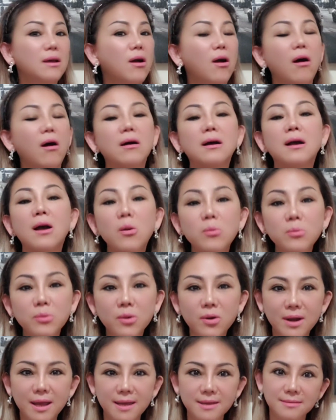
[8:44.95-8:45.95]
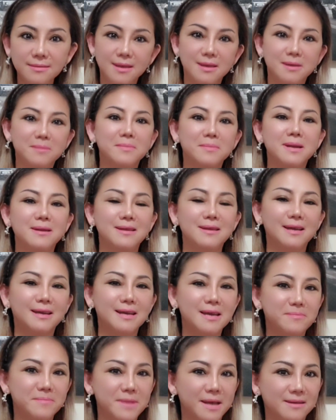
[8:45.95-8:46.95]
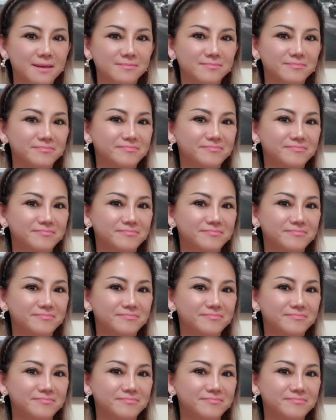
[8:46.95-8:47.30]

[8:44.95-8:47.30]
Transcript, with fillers: họ không có lấy tiền mình nha các bạn.